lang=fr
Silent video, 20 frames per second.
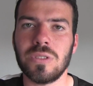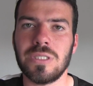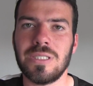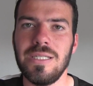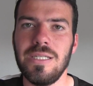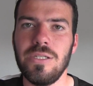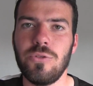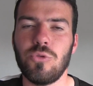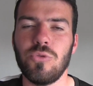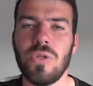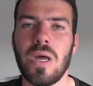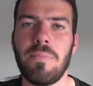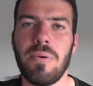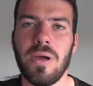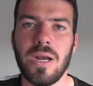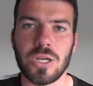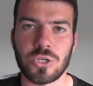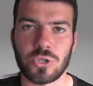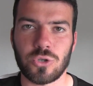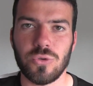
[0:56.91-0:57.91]
si tu n'as
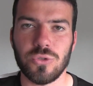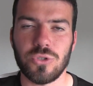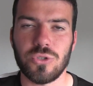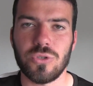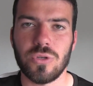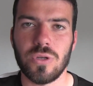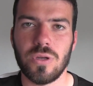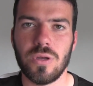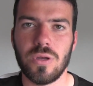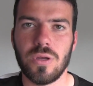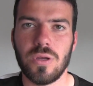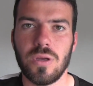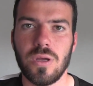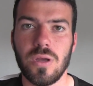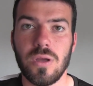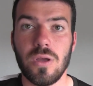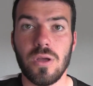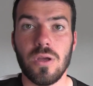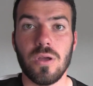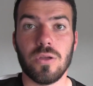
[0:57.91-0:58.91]
pas la chance
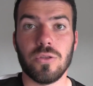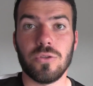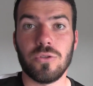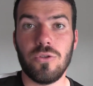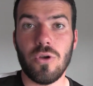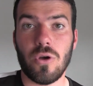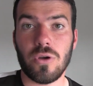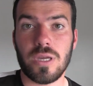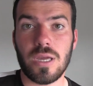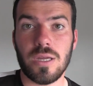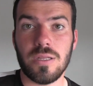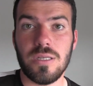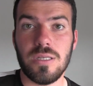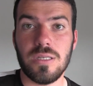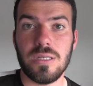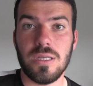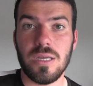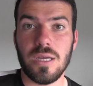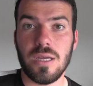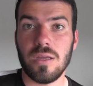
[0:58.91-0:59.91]

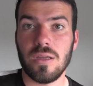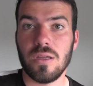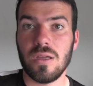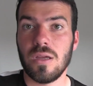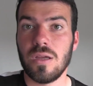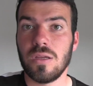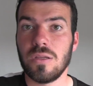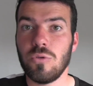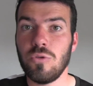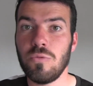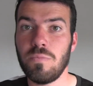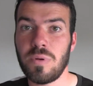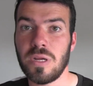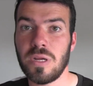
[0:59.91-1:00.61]
d'organiser une